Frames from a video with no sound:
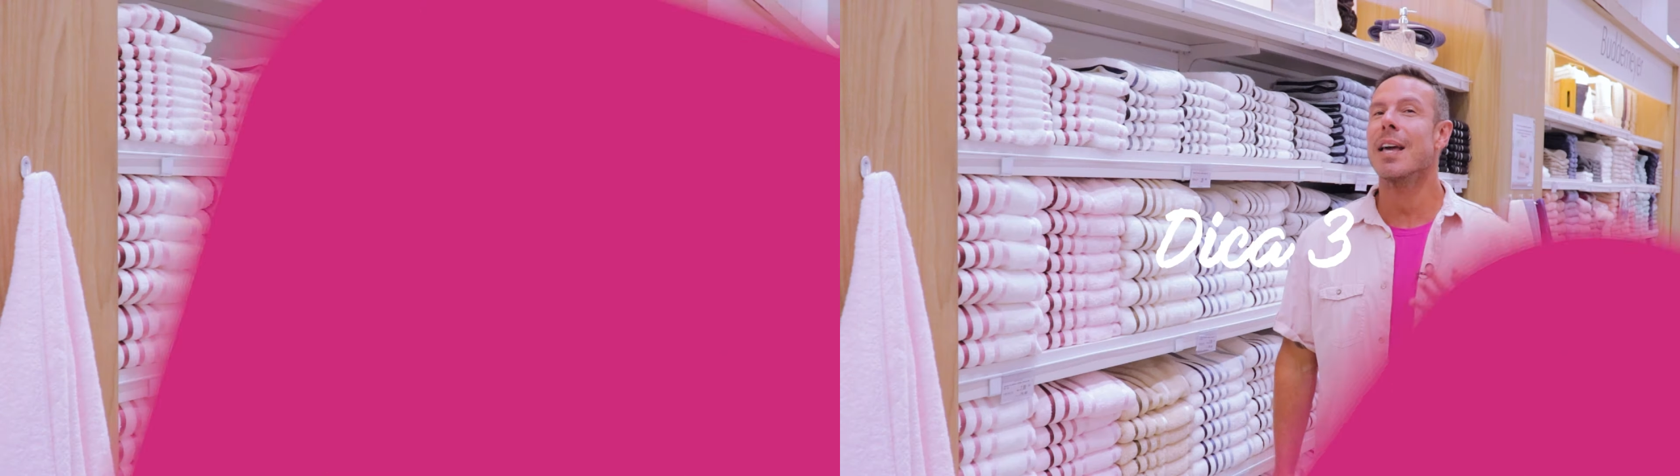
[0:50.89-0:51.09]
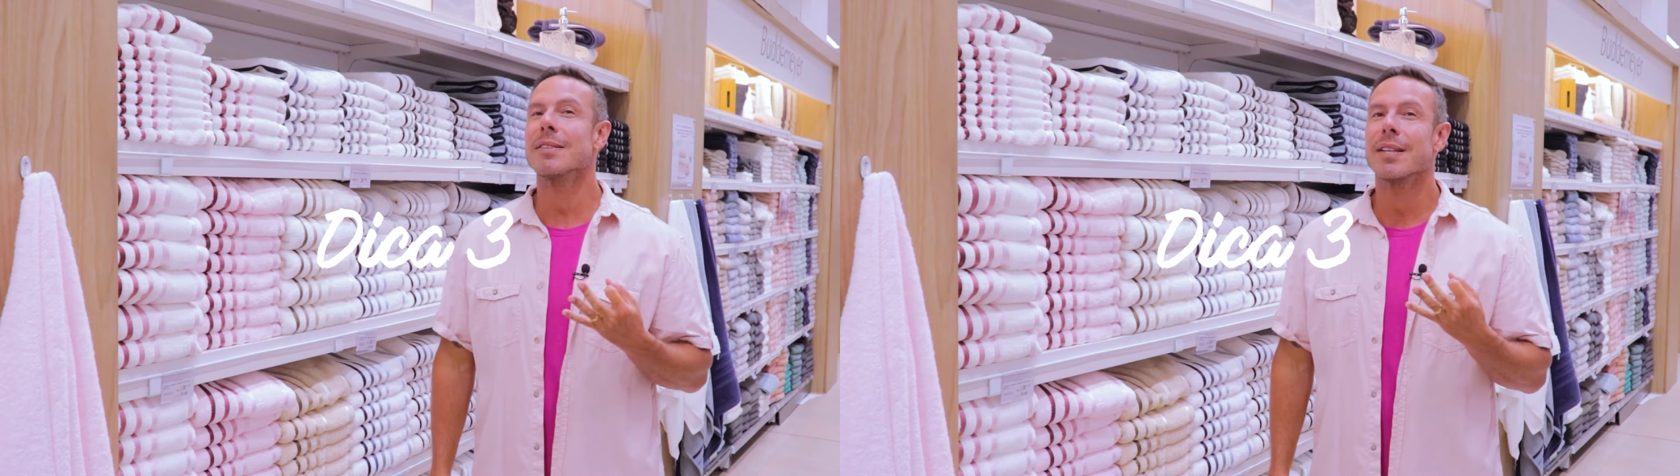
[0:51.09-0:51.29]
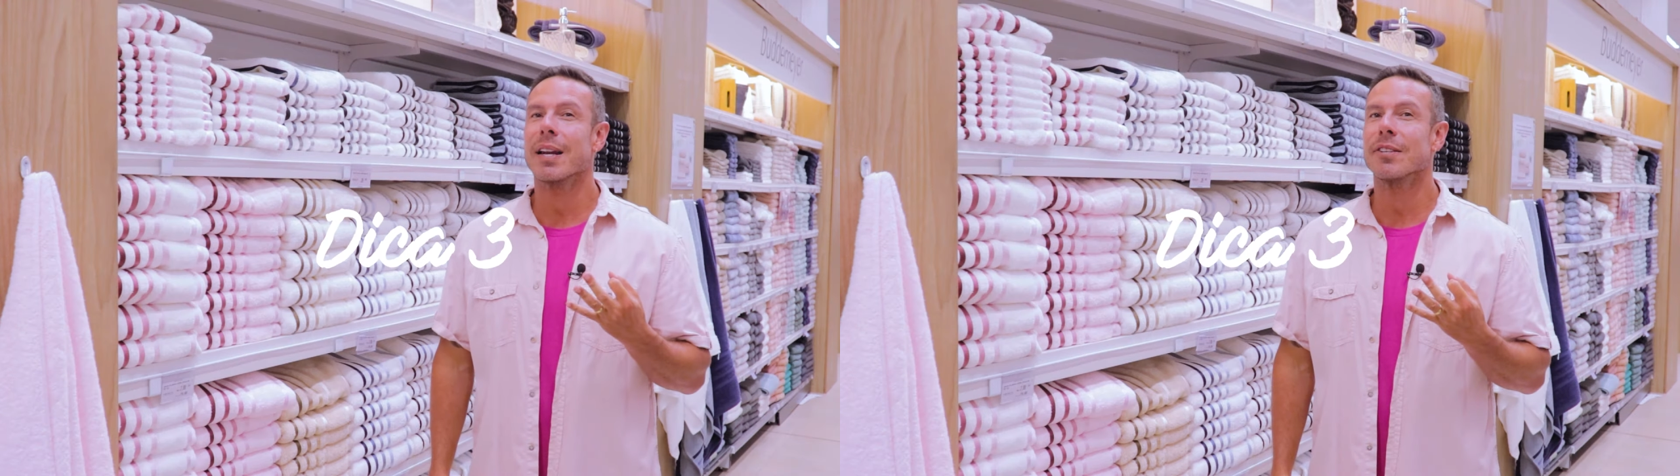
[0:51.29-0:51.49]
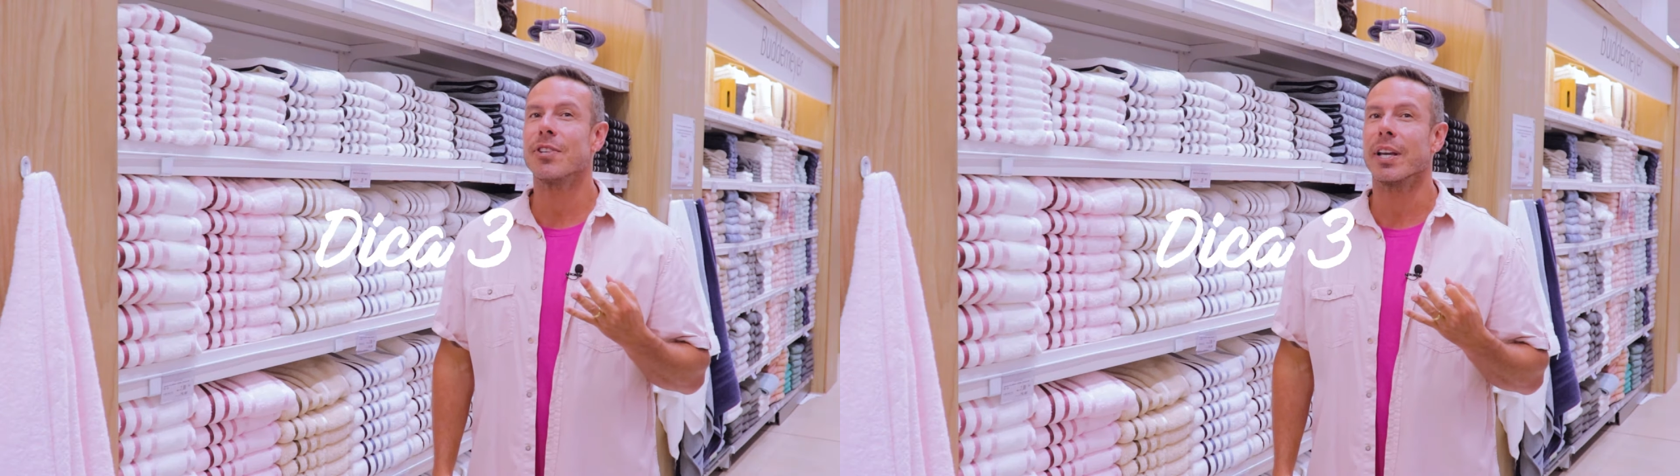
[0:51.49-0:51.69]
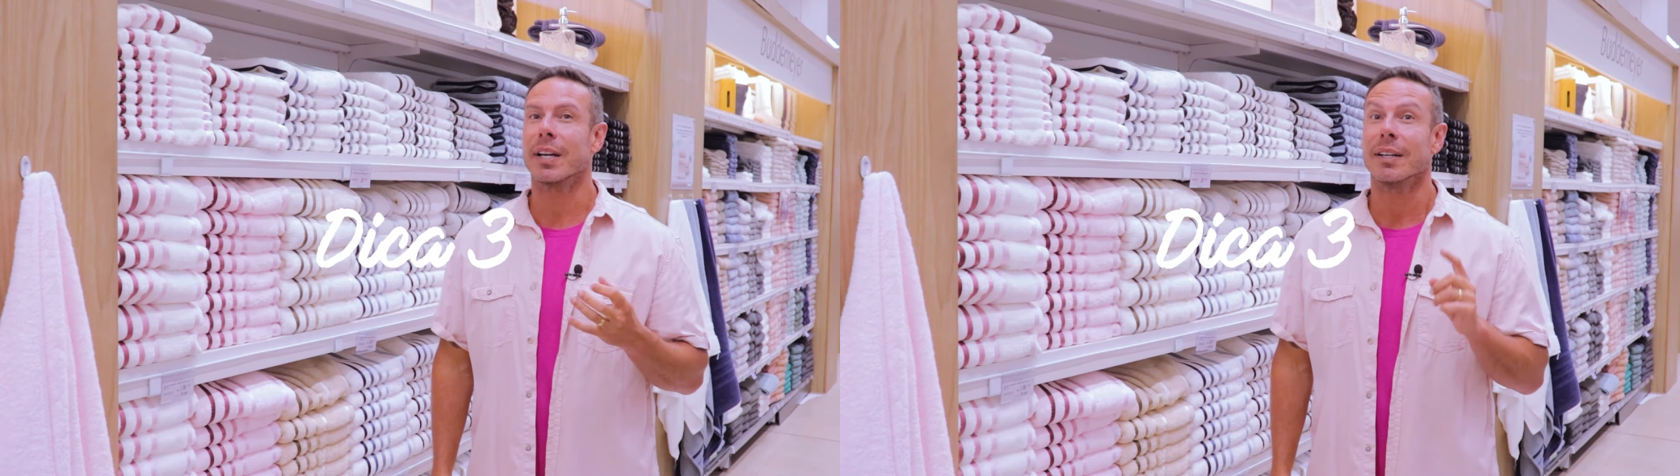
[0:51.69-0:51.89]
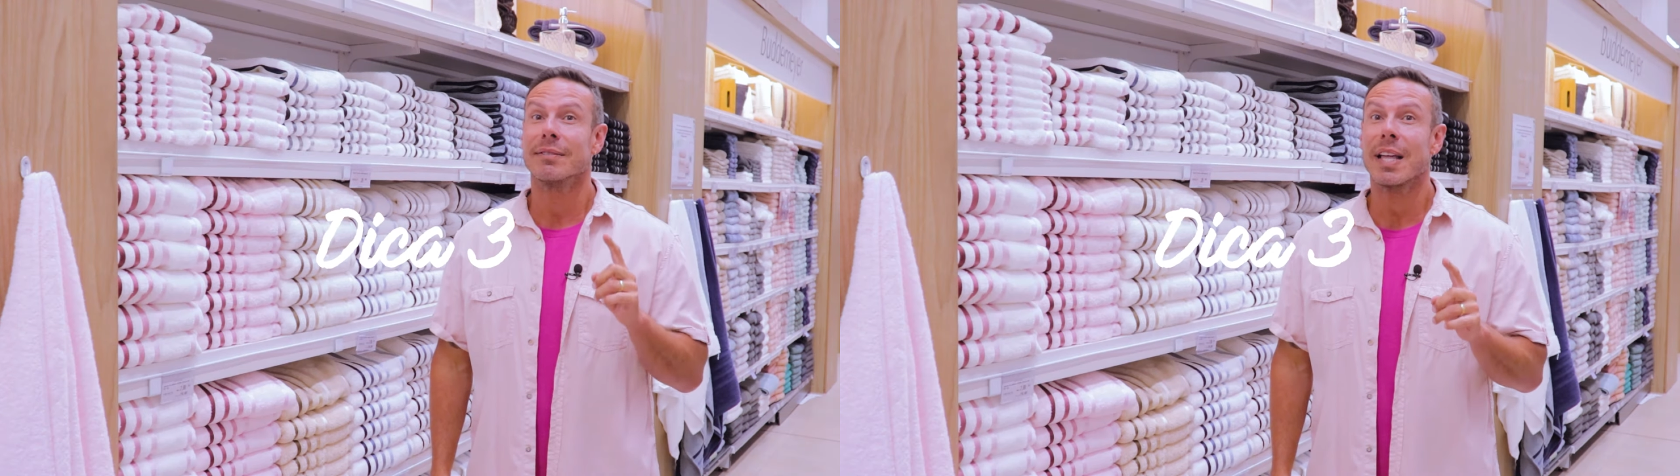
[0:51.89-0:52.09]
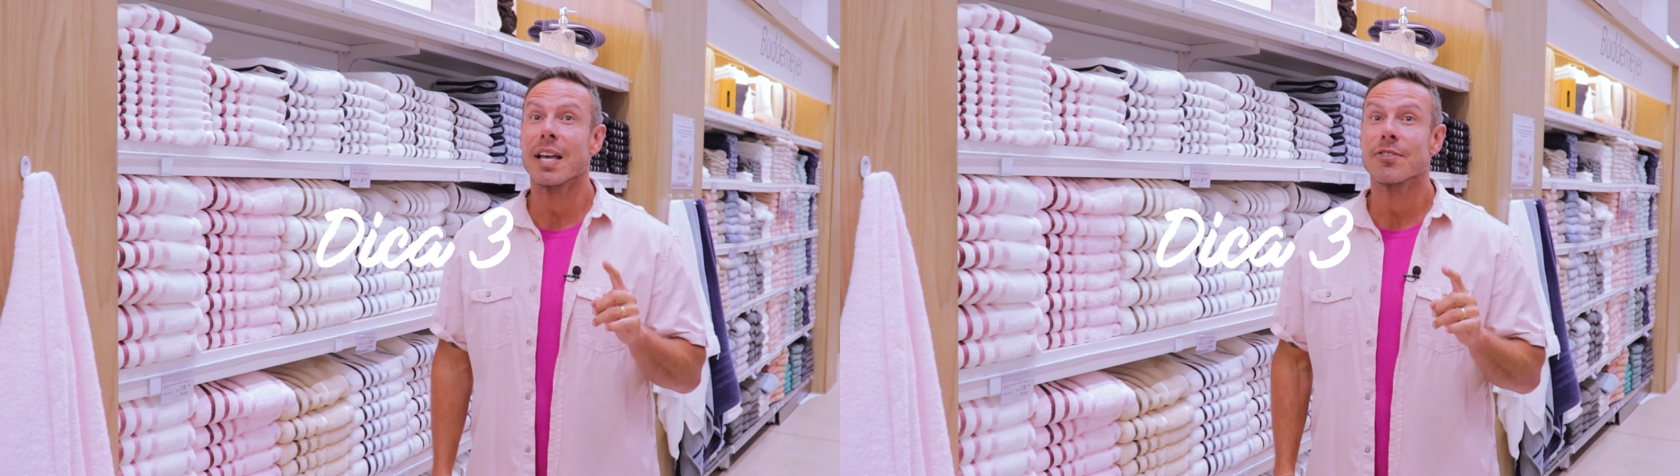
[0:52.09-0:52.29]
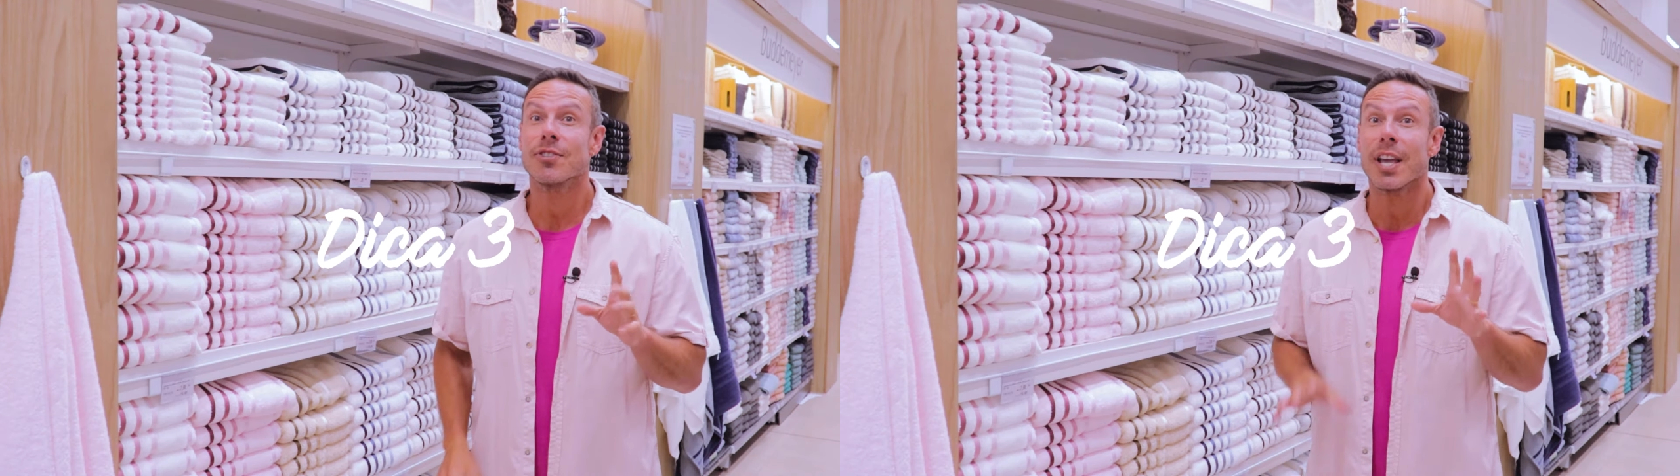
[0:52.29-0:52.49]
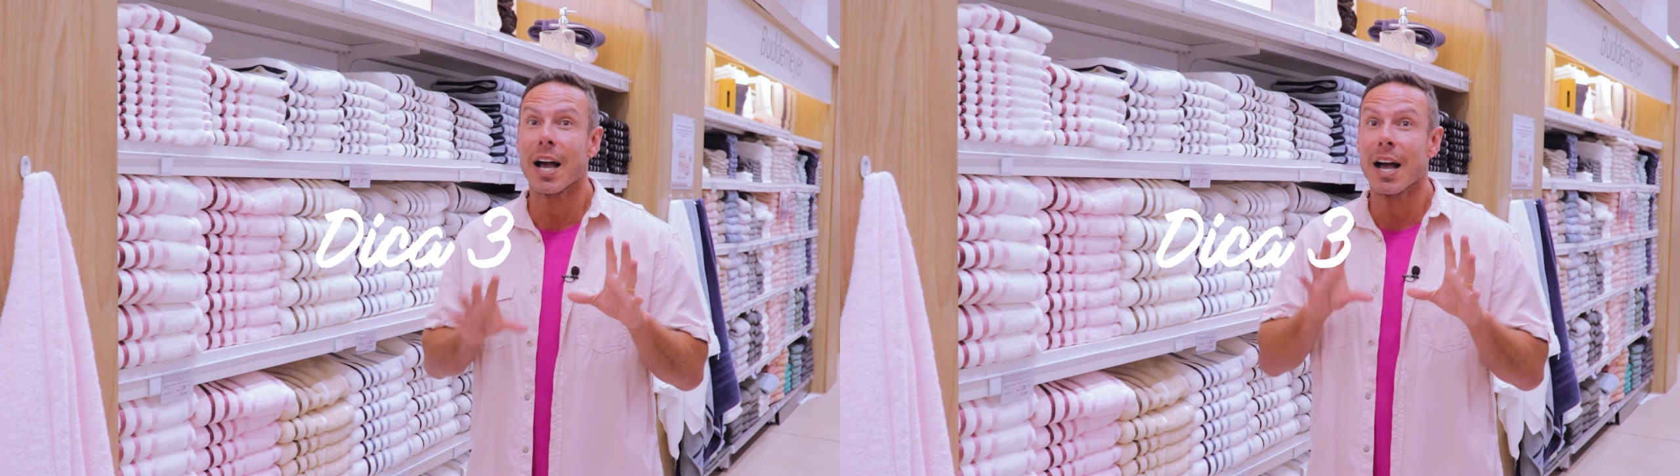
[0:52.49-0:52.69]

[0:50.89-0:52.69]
Terceira dica: teste